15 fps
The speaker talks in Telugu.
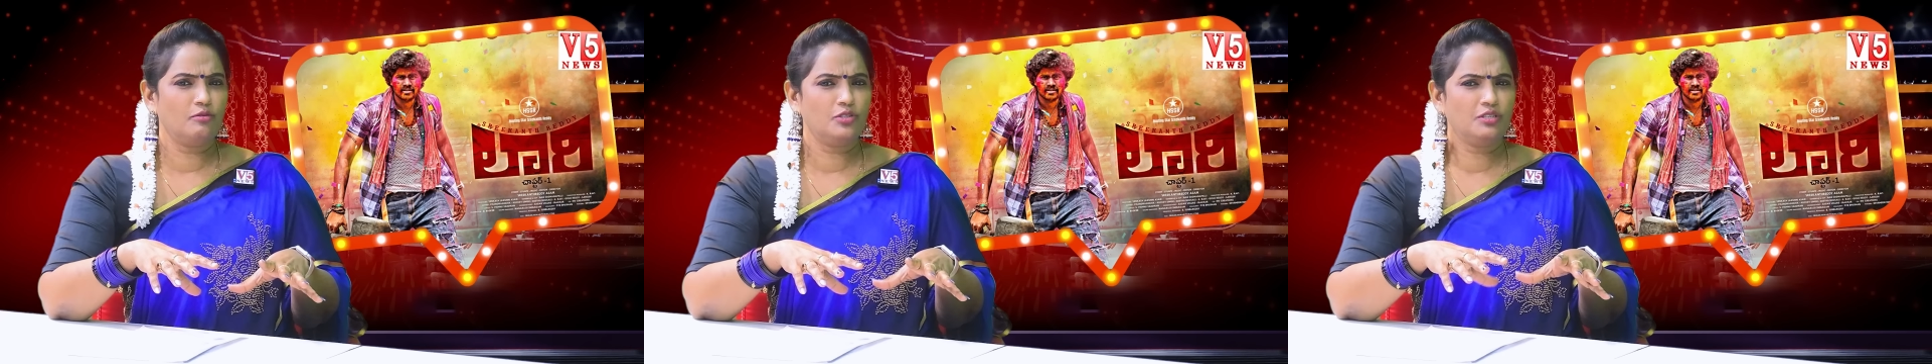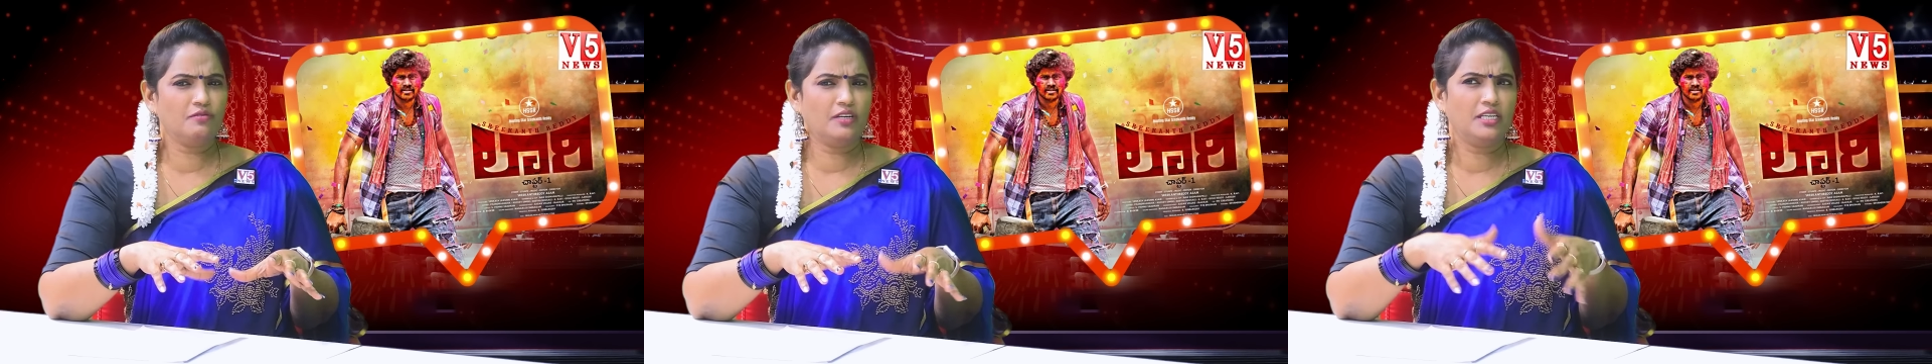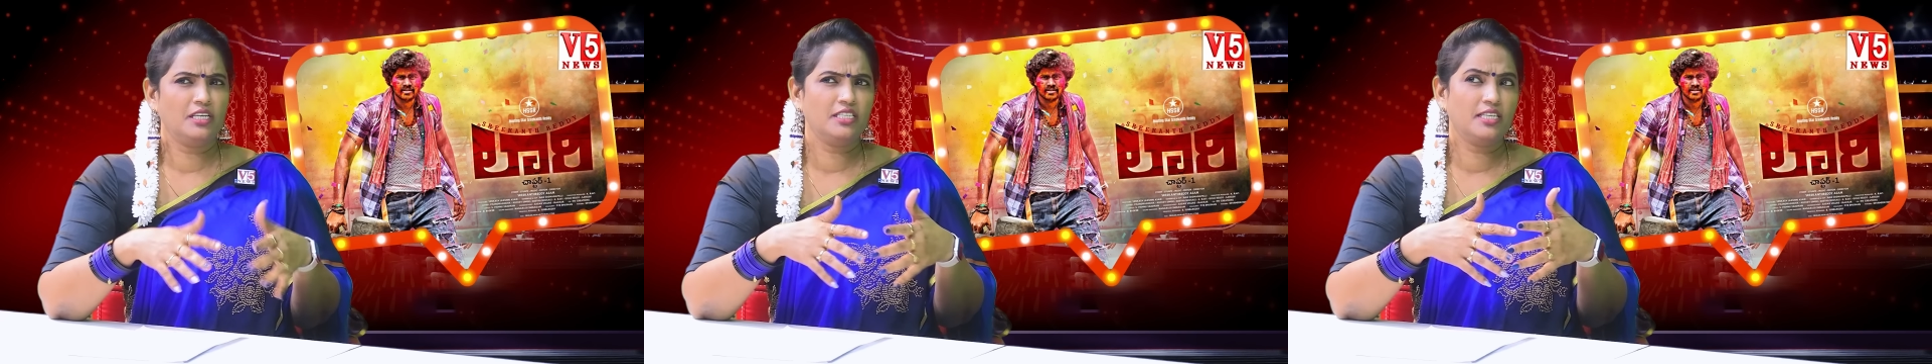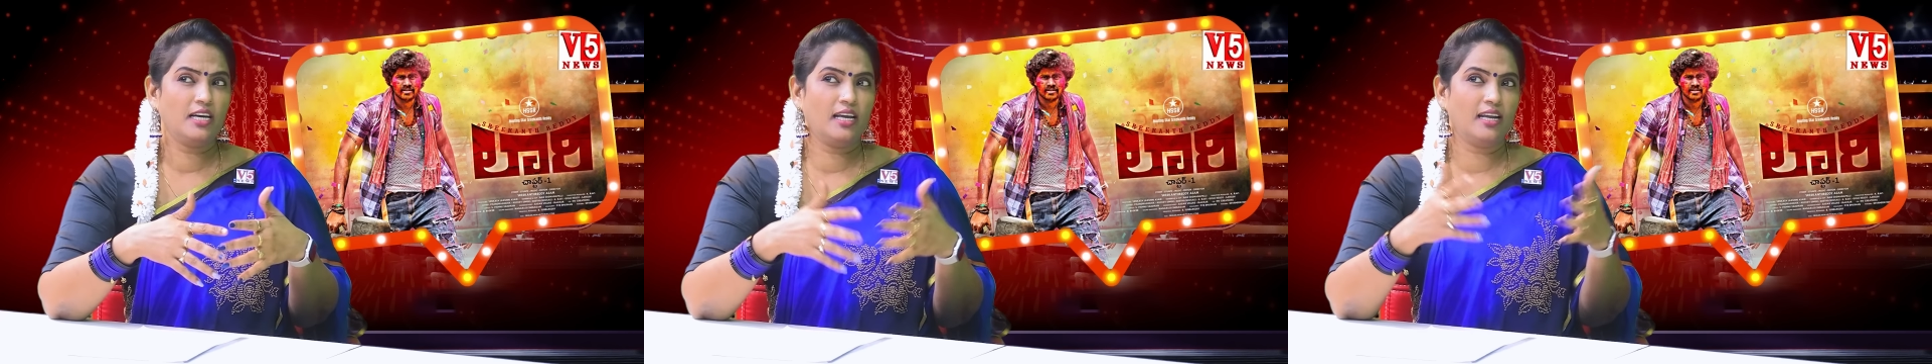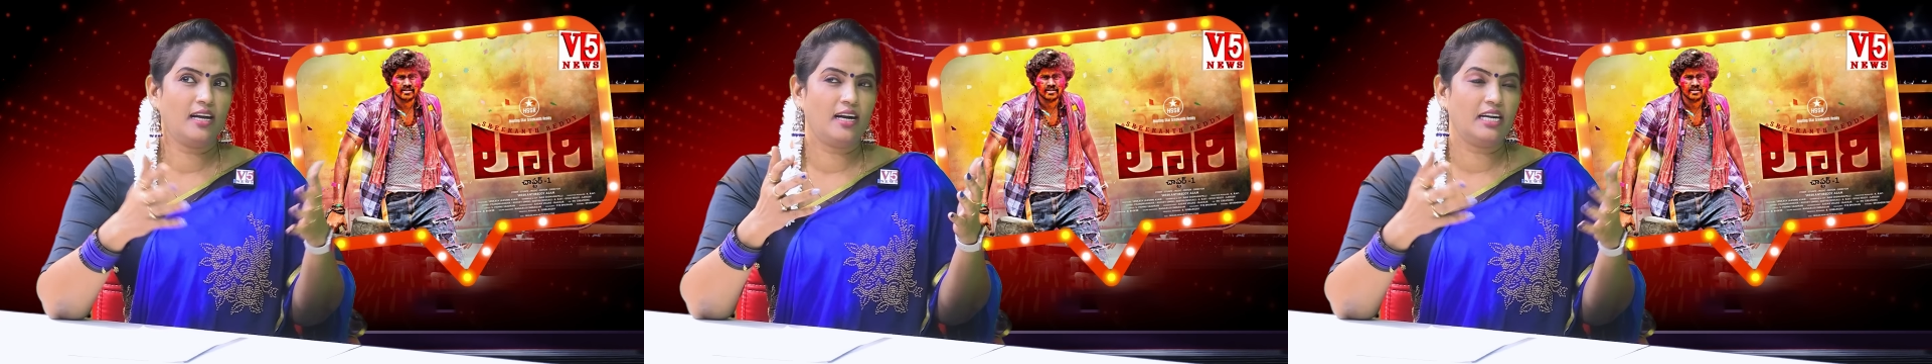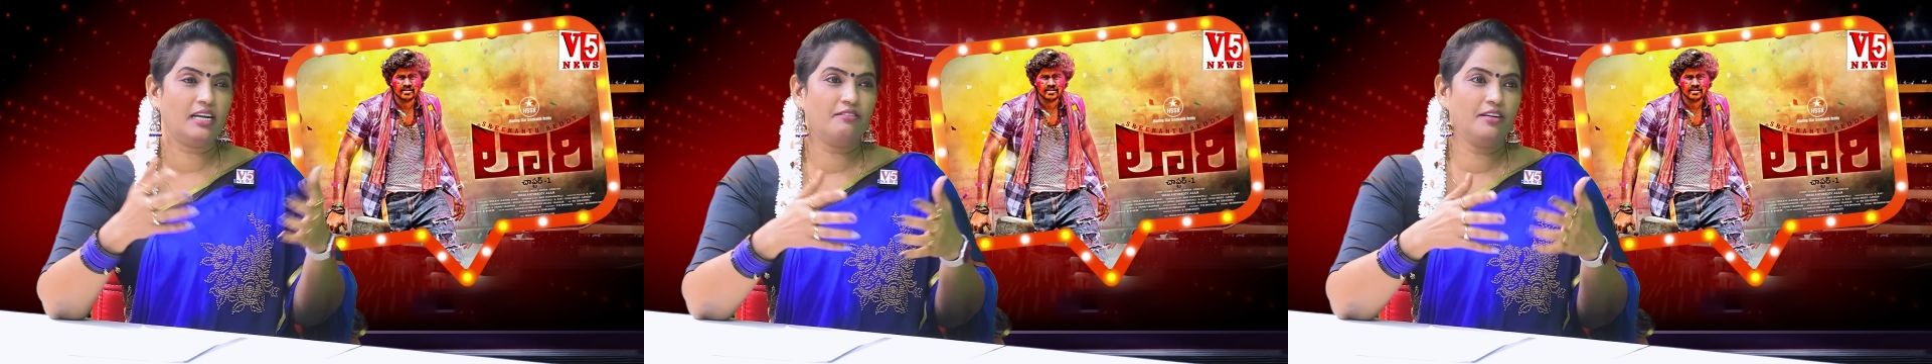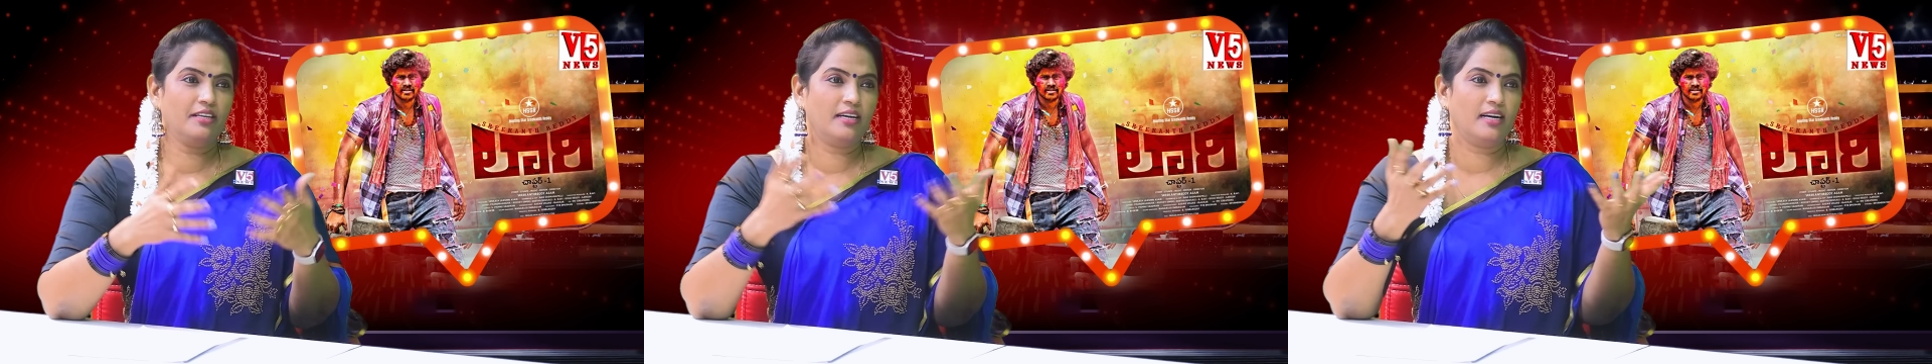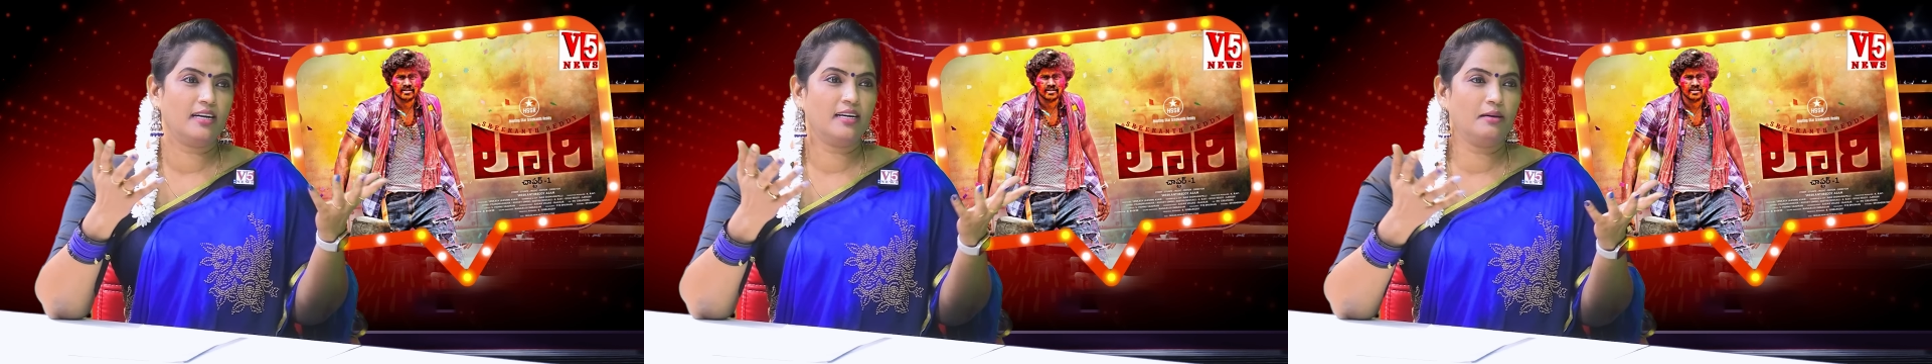కావచ్చు ఇవన్నీ చాలా హడావిడి
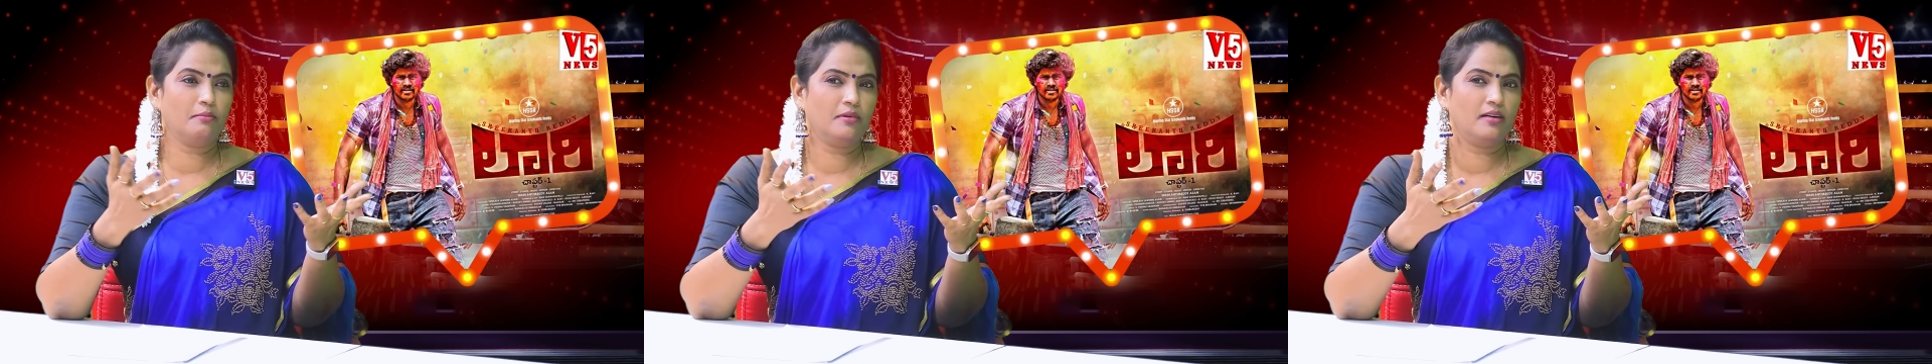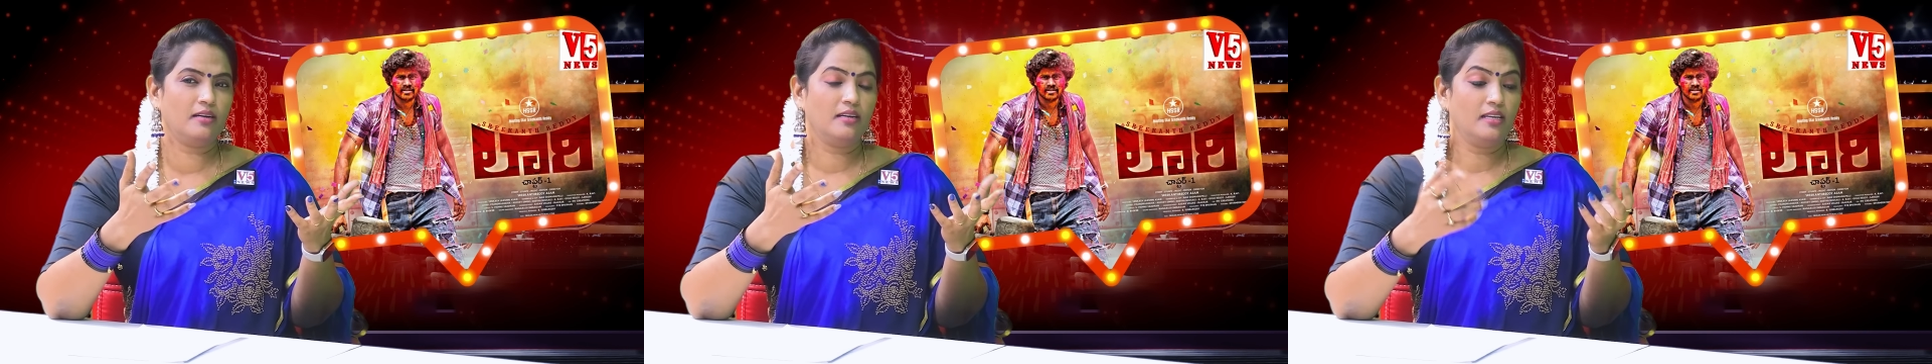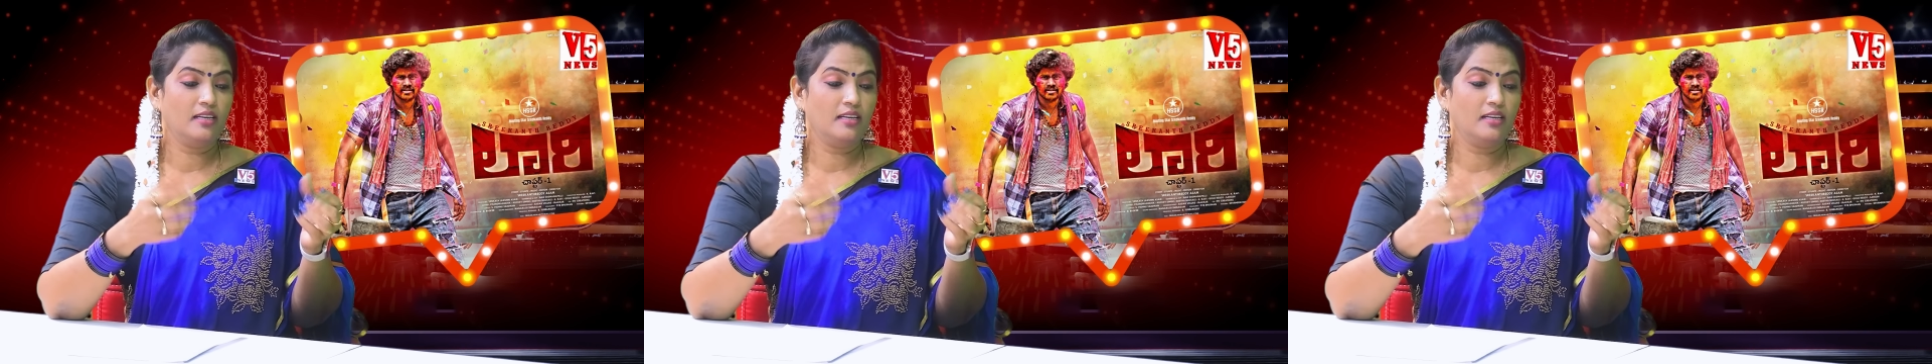హంగామా